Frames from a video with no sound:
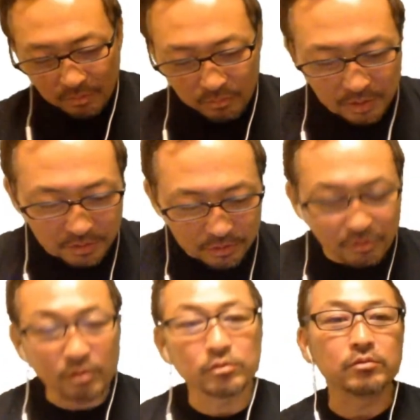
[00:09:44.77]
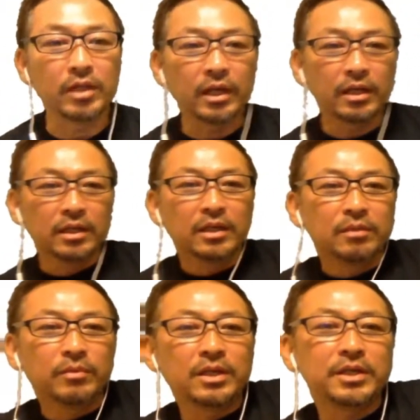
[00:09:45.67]
まあいうようなことをね、
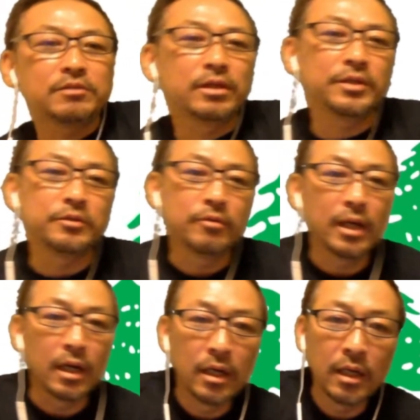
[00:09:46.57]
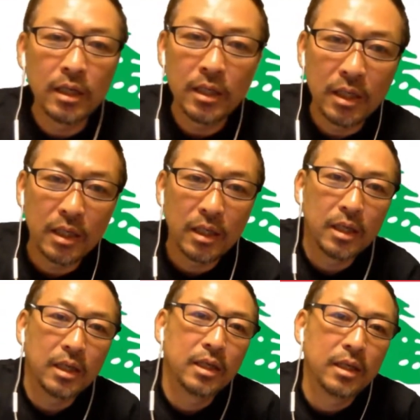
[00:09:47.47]
まあリー・クアンユーは、
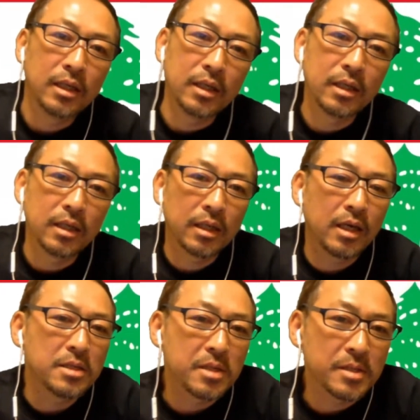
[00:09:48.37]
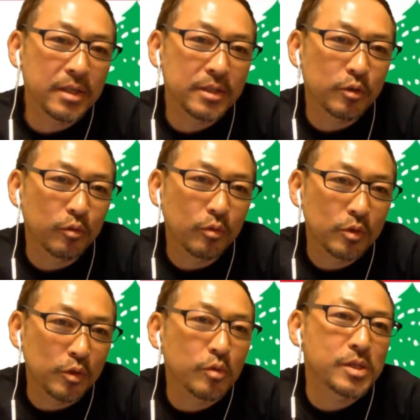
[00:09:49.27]
えー、経済成長の
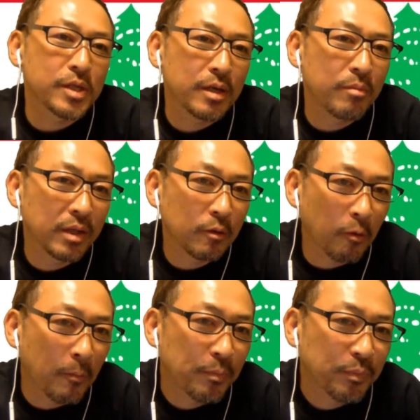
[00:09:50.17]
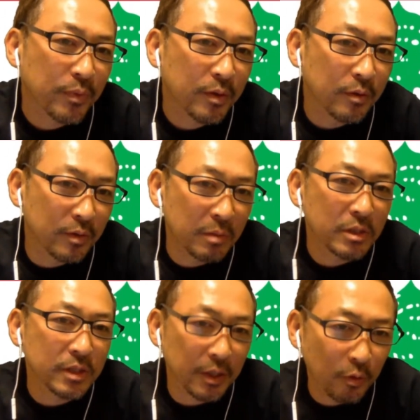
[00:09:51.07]
調整弁と言っていま
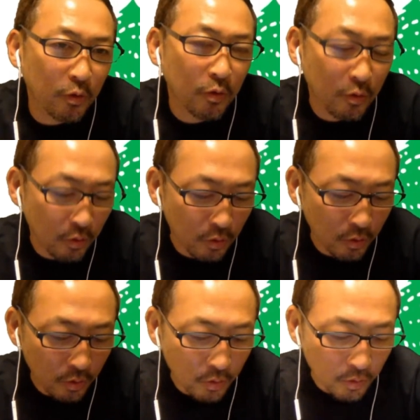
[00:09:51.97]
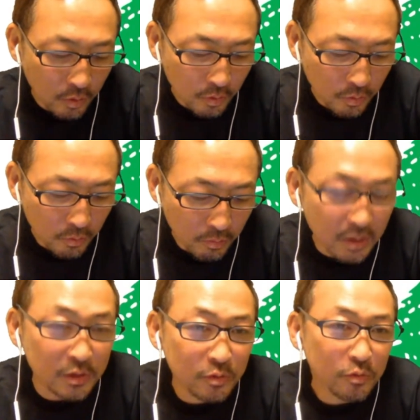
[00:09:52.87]
したけど、ま
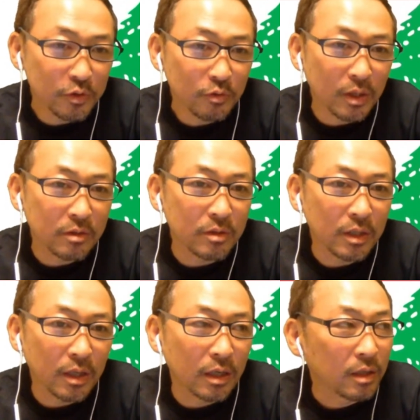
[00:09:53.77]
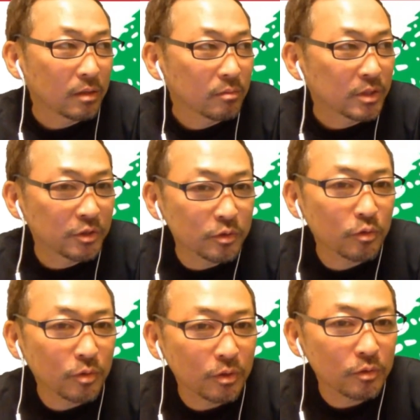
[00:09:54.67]
あそういうような国が、まあ中
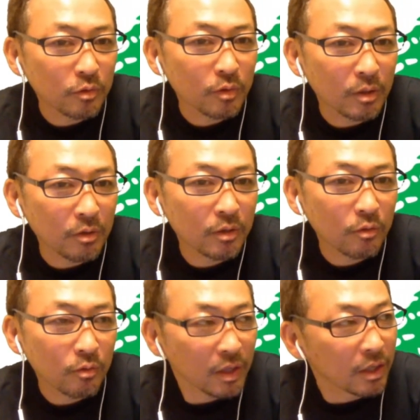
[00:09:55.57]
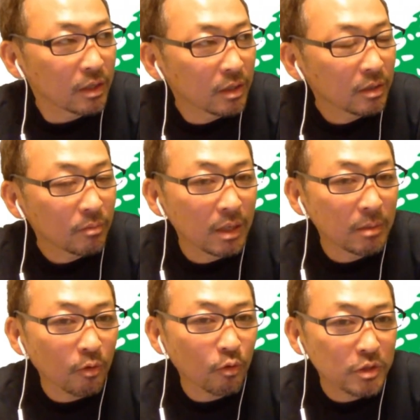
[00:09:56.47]
東で言うとあの辺のね、まあ
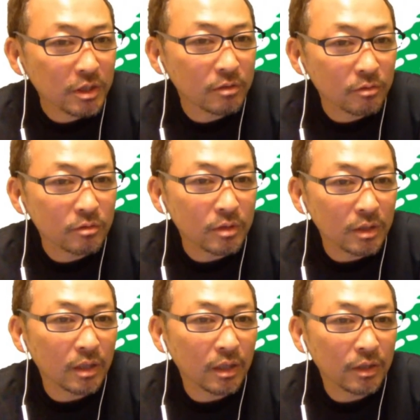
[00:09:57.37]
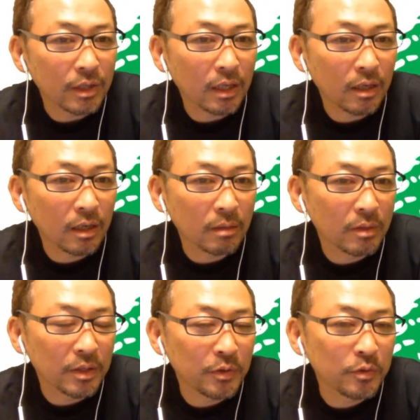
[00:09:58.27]
レバノンの近くの国で、いや、あれ
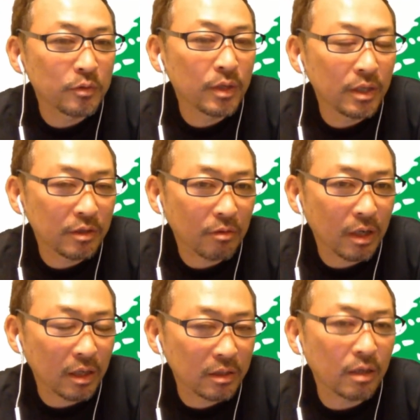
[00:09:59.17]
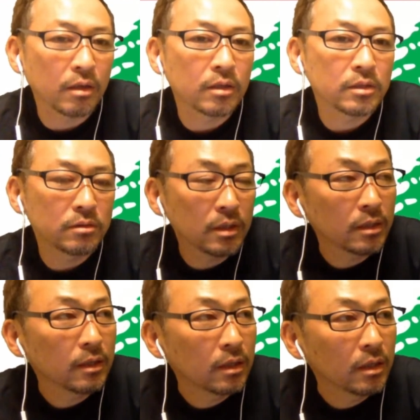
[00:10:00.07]
ば ユーエーイー とかカタールなんですよね。
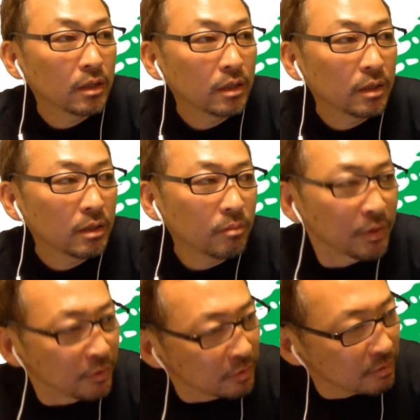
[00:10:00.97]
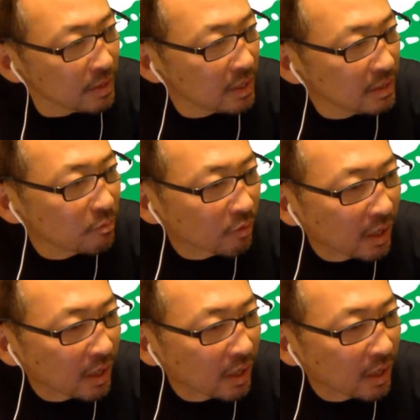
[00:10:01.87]
まあ ユーエーイー も